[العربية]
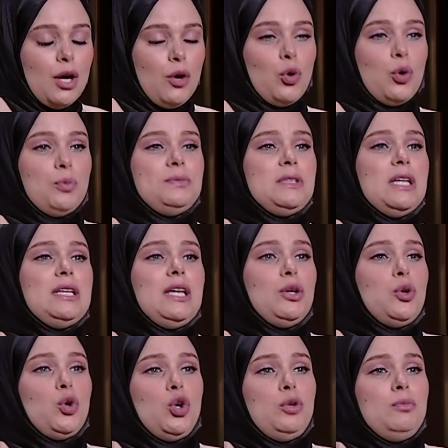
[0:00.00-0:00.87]
وابتدى
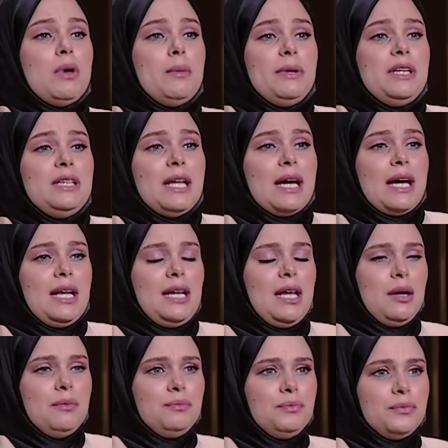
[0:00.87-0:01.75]
يكون ما بيننا
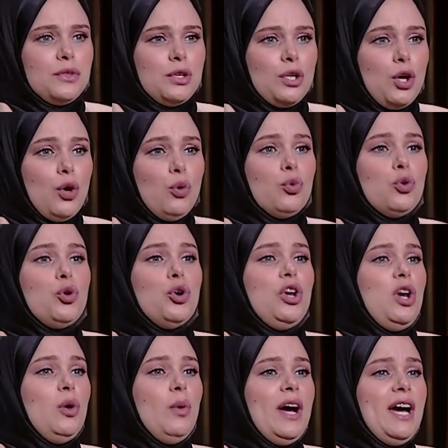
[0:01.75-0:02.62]
كلام
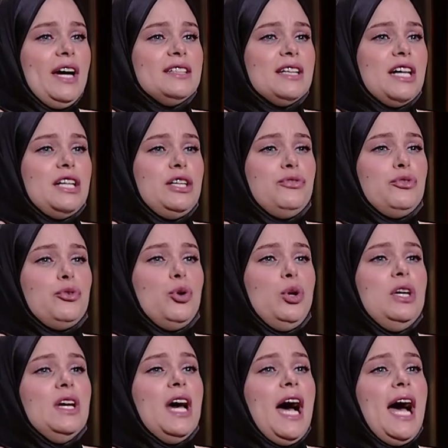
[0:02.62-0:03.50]
وكل واحد عارف
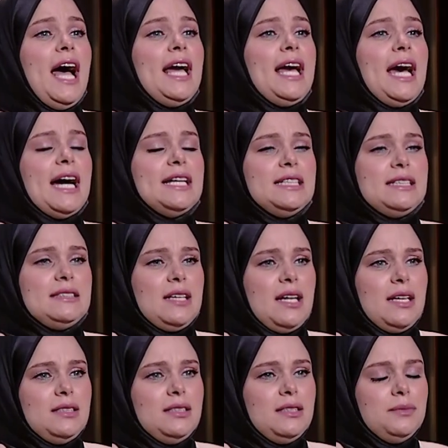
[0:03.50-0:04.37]
كل حاجه عن
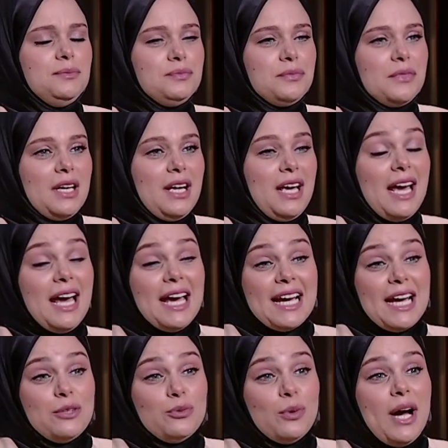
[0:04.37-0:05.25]
التاني
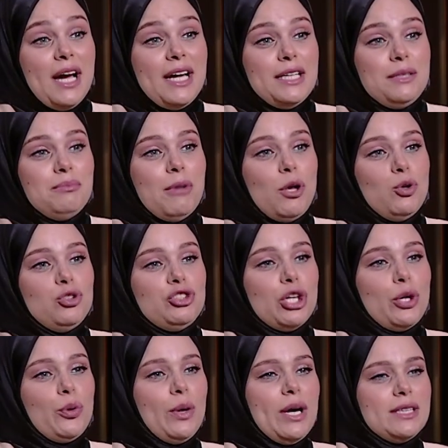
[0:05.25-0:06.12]
كان وحيد ملوش
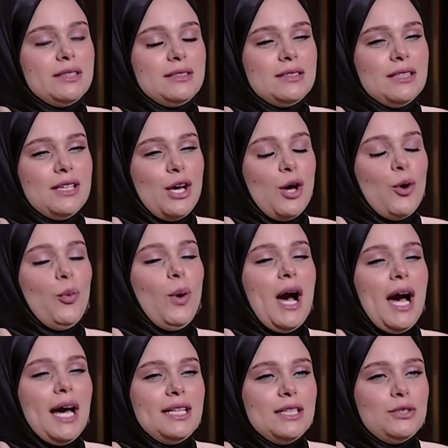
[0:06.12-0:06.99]
اخوات
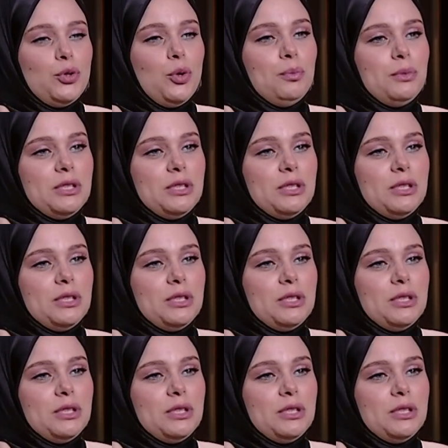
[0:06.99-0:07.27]
وحالتهم